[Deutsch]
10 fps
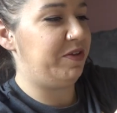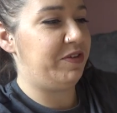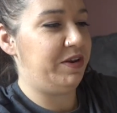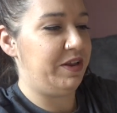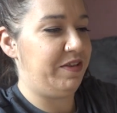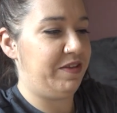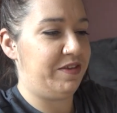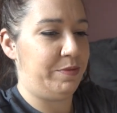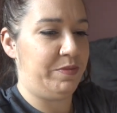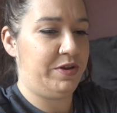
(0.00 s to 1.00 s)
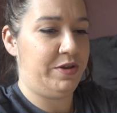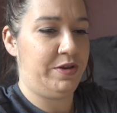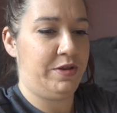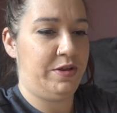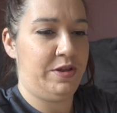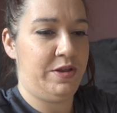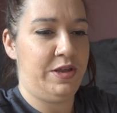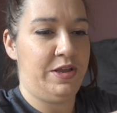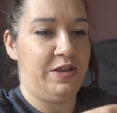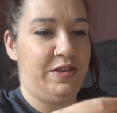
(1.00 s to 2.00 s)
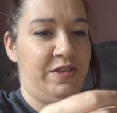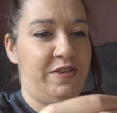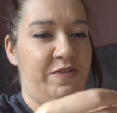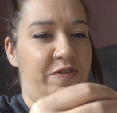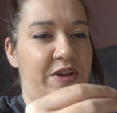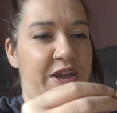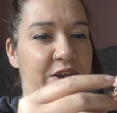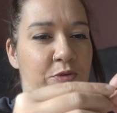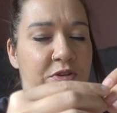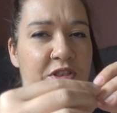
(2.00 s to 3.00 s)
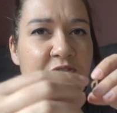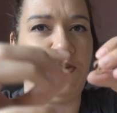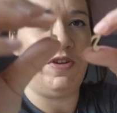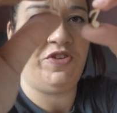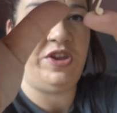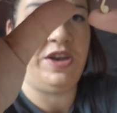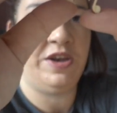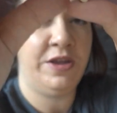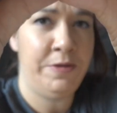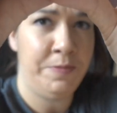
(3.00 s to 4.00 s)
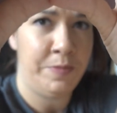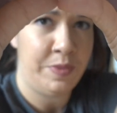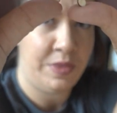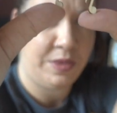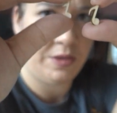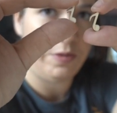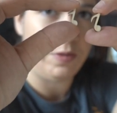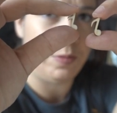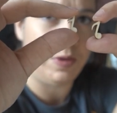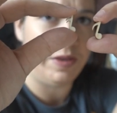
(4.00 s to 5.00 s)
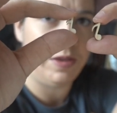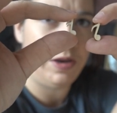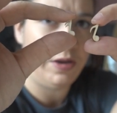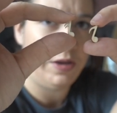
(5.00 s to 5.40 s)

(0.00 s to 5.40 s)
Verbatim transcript: es sind insgesamt zwei Noten, zwei verschiedene. Wenn ihr das seht.